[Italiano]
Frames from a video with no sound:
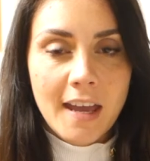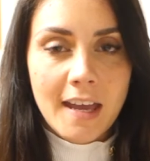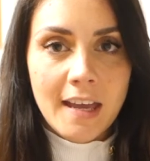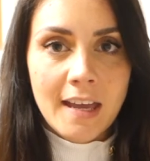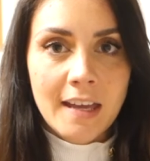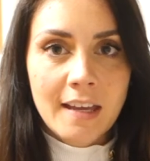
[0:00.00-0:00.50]

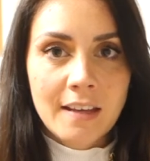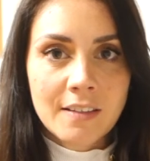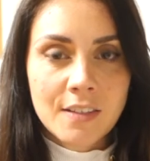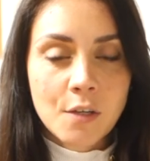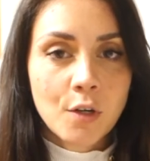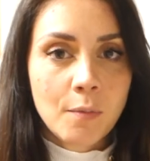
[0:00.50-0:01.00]
Eh,
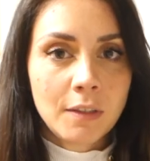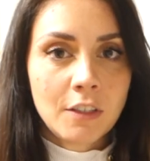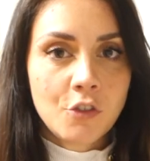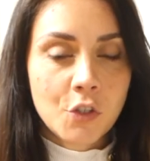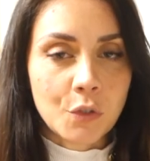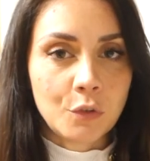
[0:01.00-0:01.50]

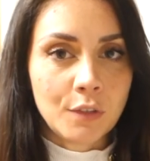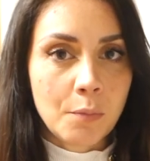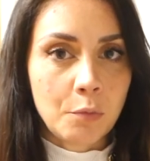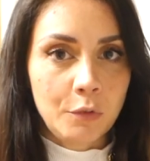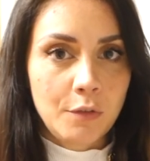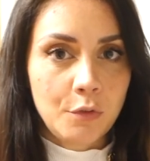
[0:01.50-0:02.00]
sicuramente ci sono
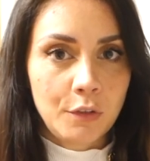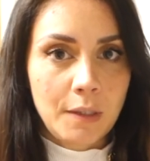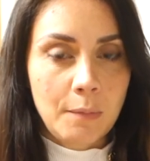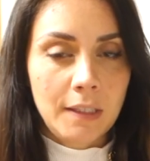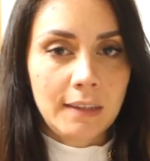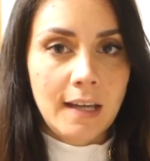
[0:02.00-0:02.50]
tre punti
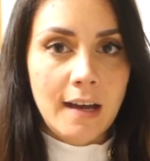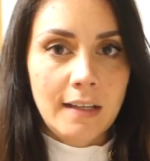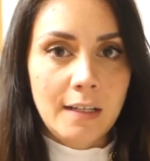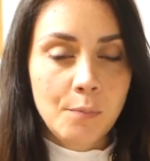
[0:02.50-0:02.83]
fondamentali.